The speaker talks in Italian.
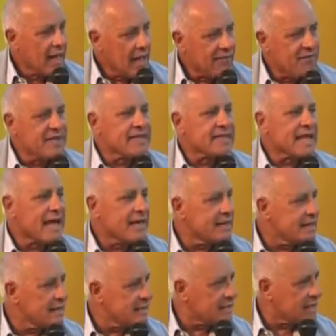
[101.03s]
a
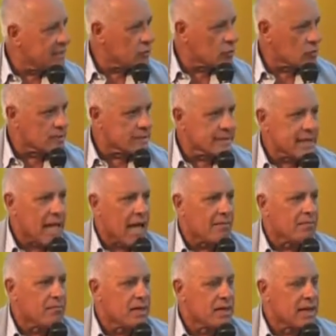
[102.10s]
vent'anni il teatro
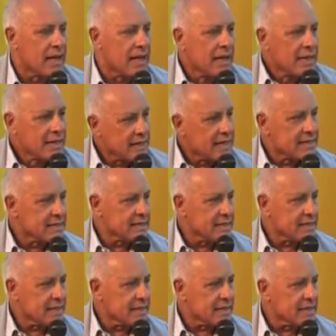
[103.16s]
stabile, nel
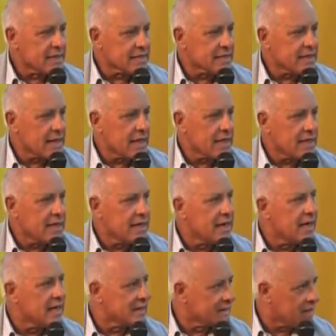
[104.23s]
76
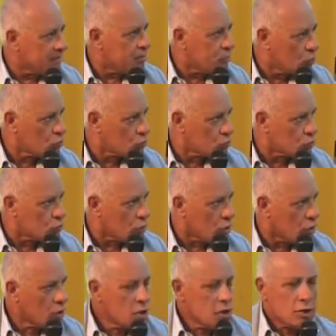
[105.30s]
il
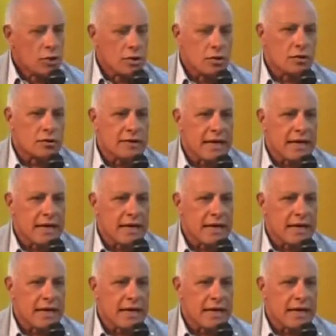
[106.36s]
debutto oh,